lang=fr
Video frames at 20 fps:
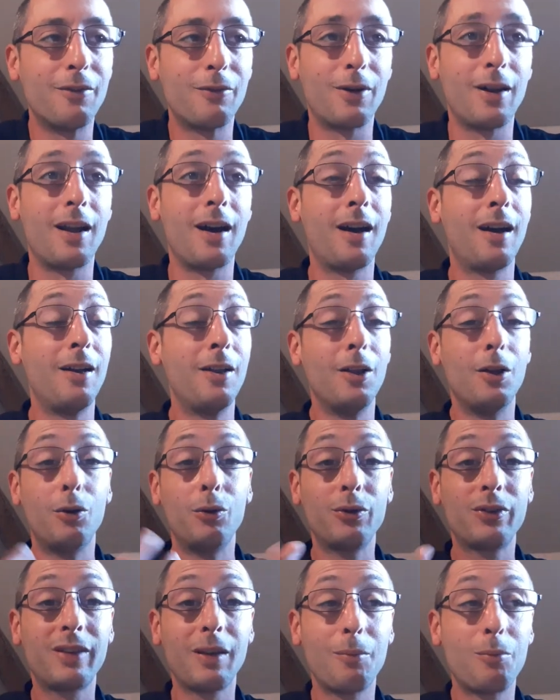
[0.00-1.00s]
voilà,
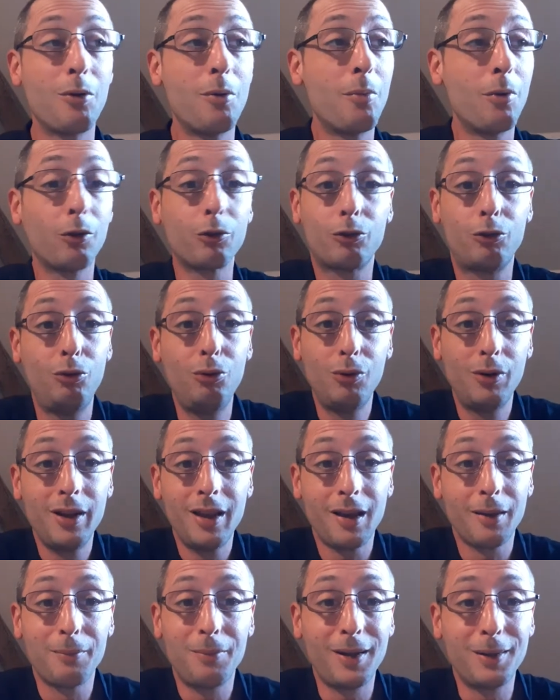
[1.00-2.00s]
ou simplement
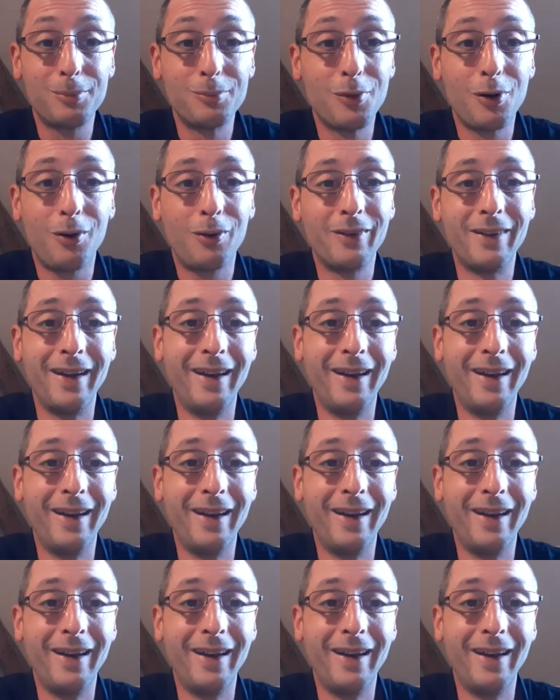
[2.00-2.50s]
sourire bêtement,